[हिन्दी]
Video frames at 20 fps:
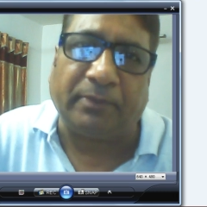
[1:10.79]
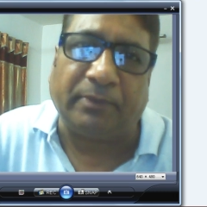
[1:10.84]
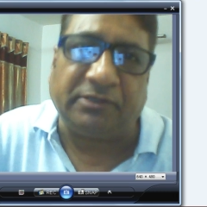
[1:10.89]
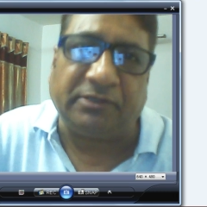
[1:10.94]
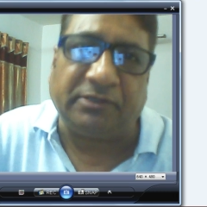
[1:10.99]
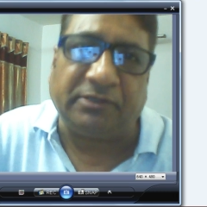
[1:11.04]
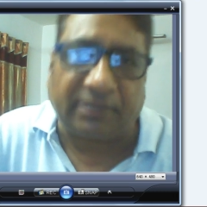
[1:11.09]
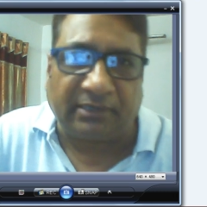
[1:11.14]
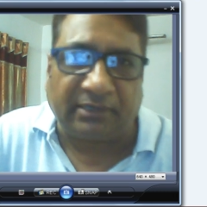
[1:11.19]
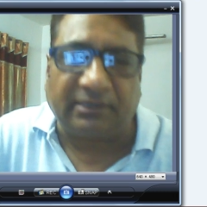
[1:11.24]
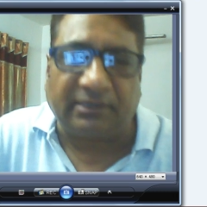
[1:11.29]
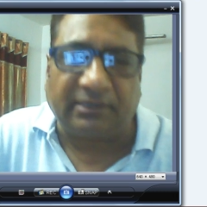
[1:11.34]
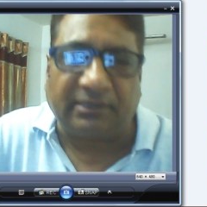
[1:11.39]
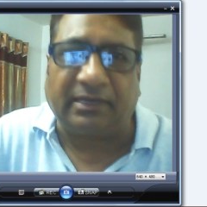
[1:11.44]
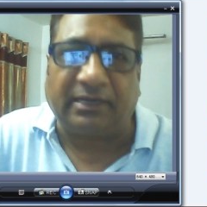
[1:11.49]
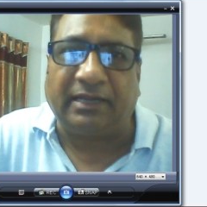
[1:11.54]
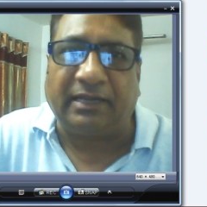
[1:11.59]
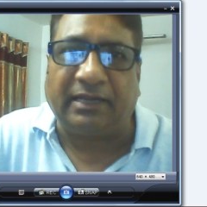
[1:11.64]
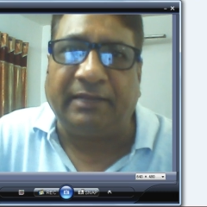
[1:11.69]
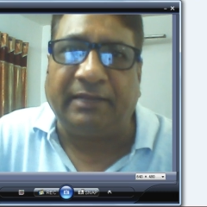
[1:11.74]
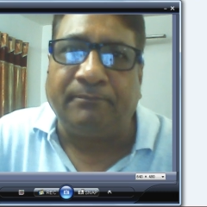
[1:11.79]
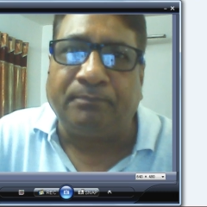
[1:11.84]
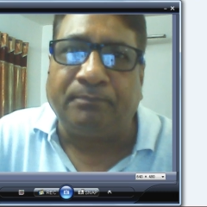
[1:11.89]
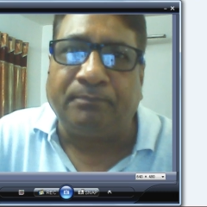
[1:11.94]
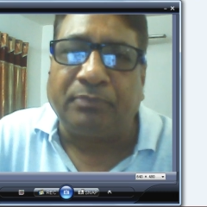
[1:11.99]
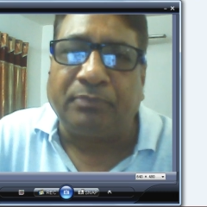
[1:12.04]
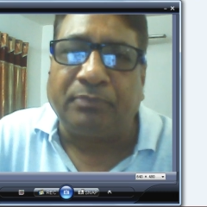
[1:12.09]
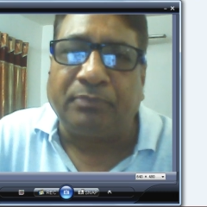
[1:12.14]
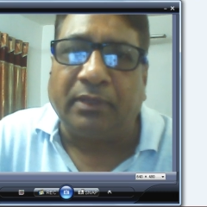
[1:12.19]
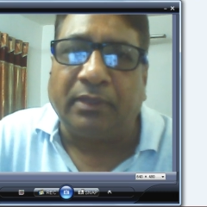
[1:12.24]
पंजीकरण करा लें
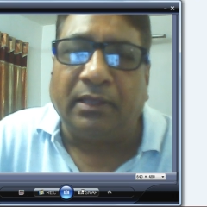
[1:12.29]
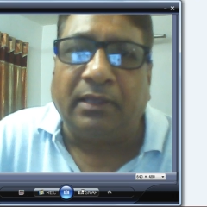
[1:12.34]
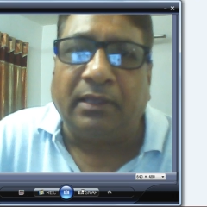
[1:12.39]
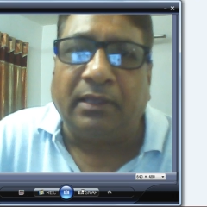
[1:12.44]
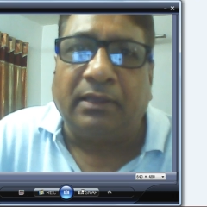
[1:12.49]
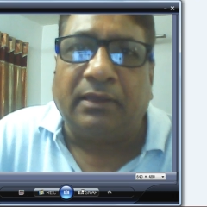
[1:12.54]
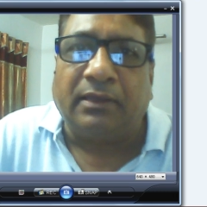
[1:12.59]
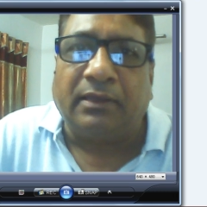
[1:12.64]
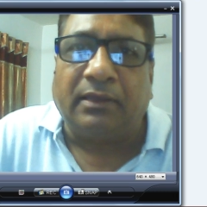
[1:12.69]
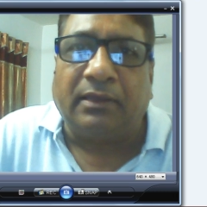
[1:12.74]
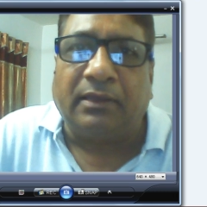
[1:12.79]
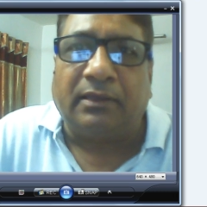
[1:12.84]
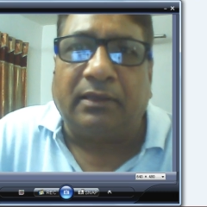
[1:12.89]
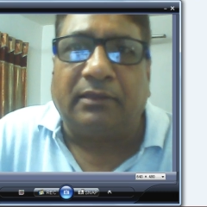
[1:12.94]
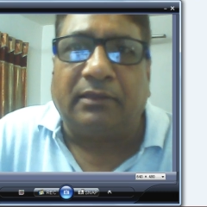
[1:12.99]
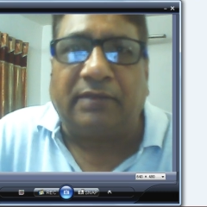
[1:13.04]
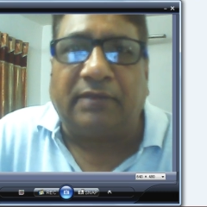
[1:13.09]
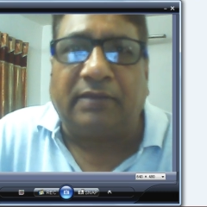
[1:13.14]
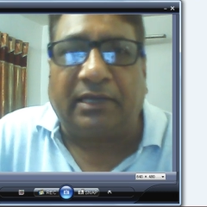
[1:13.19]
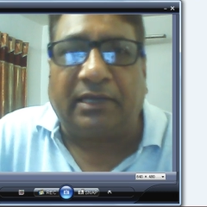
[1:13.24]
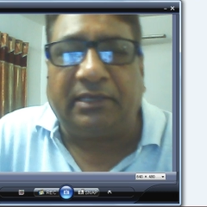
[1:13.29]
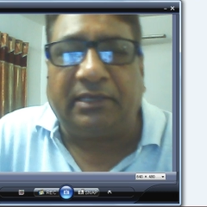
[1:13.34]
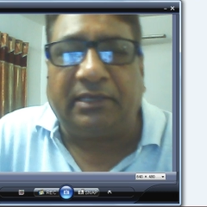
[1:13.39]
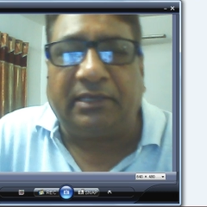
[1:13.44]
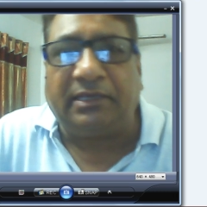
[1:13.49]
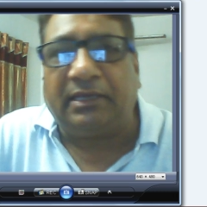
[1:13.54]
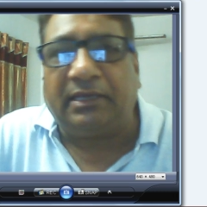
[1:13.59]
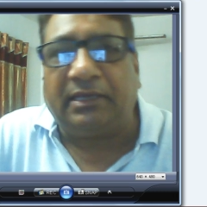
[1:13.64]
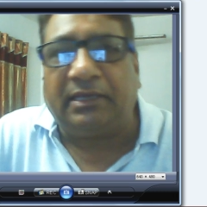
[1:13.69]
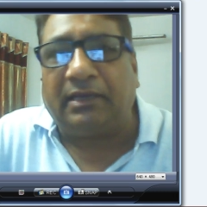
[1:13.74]
ताकि
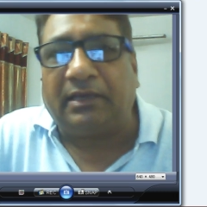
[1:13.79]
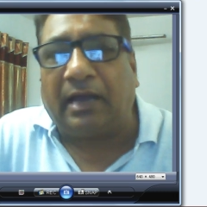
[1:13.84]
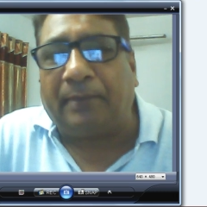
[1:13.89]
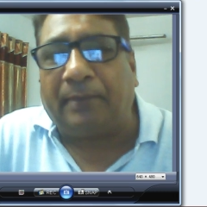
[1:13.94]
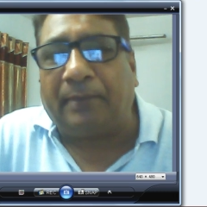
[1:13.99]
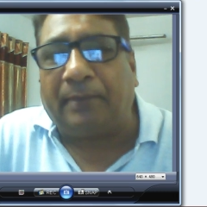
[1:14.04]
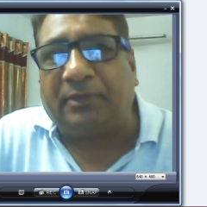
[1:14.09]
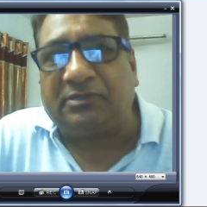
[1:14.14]
आपके